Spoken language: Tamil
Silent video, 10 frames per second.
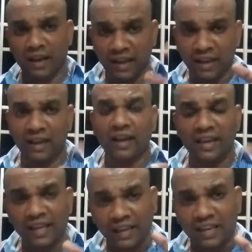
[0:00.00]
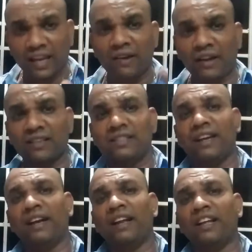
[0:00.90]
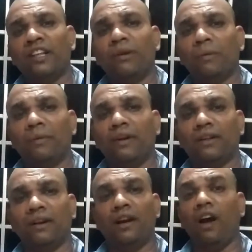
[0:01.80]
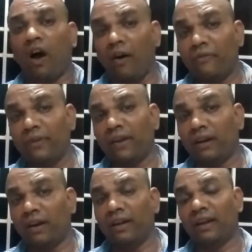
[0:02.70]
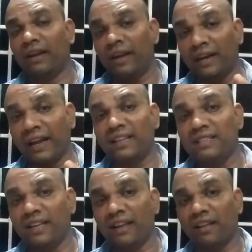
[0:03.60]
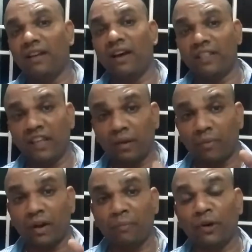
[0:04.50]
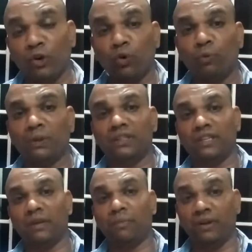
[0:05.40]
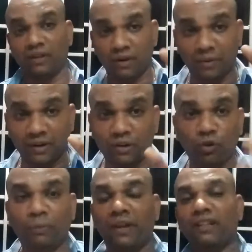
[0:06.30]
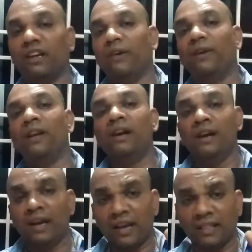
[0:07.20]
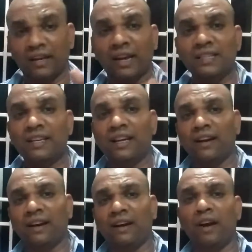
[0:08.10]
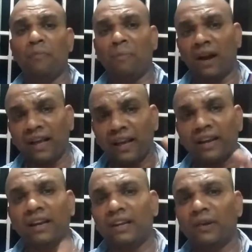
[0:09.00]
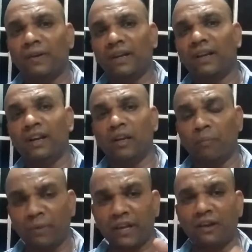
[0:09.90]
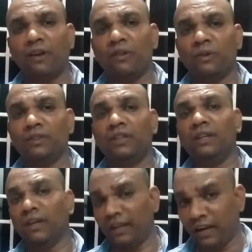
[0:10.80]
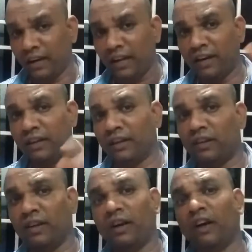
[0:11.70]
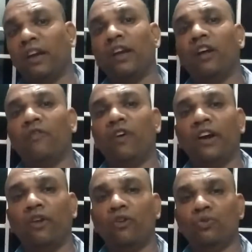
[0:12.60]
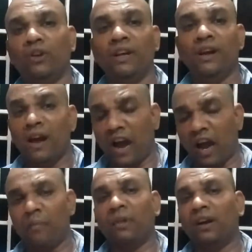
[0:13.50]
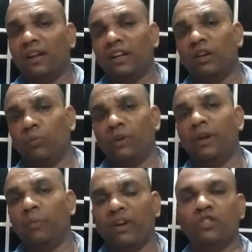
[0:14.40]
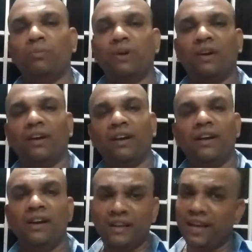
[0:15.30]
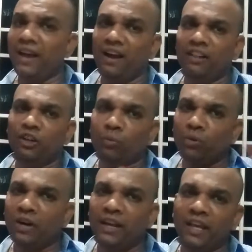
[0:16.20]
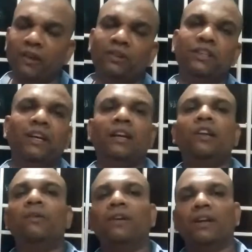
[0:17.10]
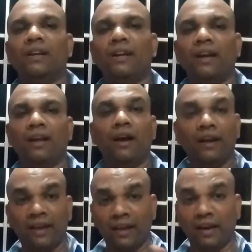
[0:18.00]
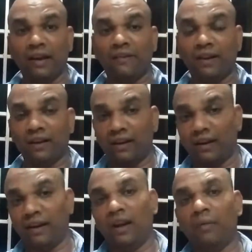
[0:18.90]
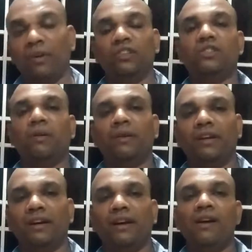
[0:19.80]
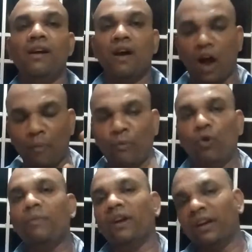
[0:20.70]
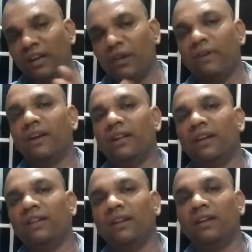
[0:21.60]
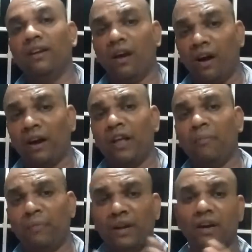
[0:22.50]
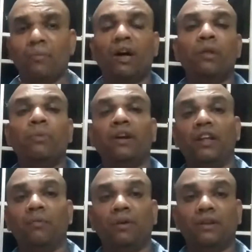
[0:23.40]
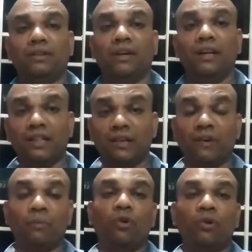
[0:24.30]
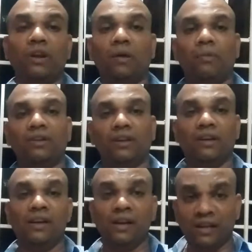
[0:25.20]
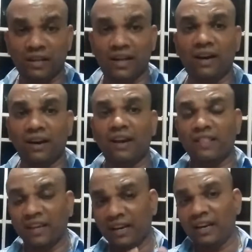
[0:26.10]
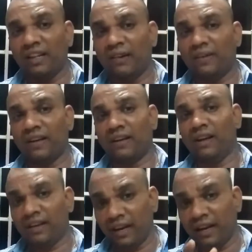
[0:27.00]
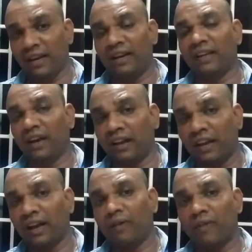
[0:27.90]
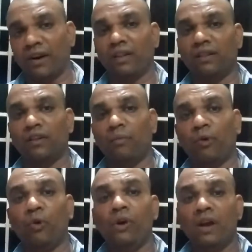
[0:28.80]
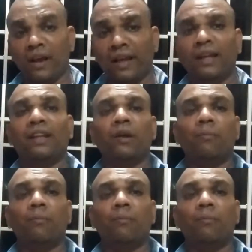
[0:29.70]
இங்கே இயற்கையாகவே கச்சா எண்ணெய் அதிகம் அப்படின்றதுனால ஆப்பிரிக்க நாடுகளிலேயே நைஜீரியா தான் அதிகமான பெட்ரோல் உற்பத்தி செய்யப்படுது அப்படின்றது ஒரு பெரிய தகவல் இந்த நைஜீரிய நாட்டில் பல எண்ணெய் நிறுவனங்கள் எப்படியாவது வந்துட்டு எண்ணெய் எடுக்கிறதுக்கான அங்கீகாரம் வாங்கிடணும்னு சொல்லி ஐம்பது ஆண்டுகளுக்கு முன்னாடி முயற்சி பண்ணுறாங்க ஏன் அதுக்கு முன்னாடி இங்கே வந்து எண்ணெய் நிறுவனங்கள் இல்லையா இங்கே எண்ணெய் வேலைகள் இல்லாமல் இருந்துச்சு அப்படின்னு கேட்டால் அப்போவும் எண்ணெய் நிறுவனங்கள் இருந்திருக்கு ஆனால் இப்படியான பாதிப்புகள் ஏற்படுறதுக்கான எந்த வாய்ப்புகளும் இல்லாமல் இருந்திருக்கு ஏன்னா இந்த எண்ணெய் நிறுவனங்கள் எண்ணெய் எடுக்க அங்கீகாரம் வாங்கினதுக்கப்புறம் இங்கே இருக்கிற